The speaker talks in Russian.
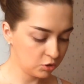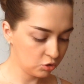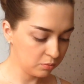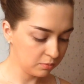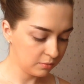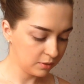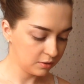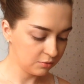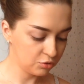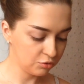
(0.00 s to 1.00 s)
потом
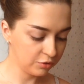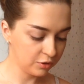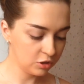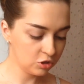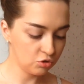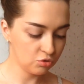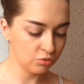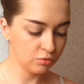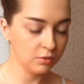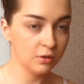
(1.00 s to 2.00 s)
это все в
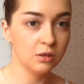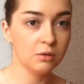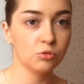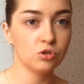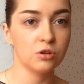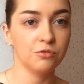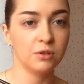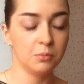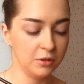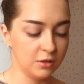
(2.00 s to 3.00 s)
крышечку и немножко
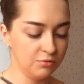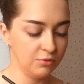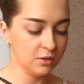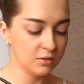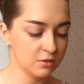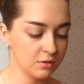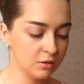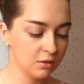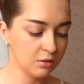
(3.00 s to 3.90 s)
втоптать в кисть.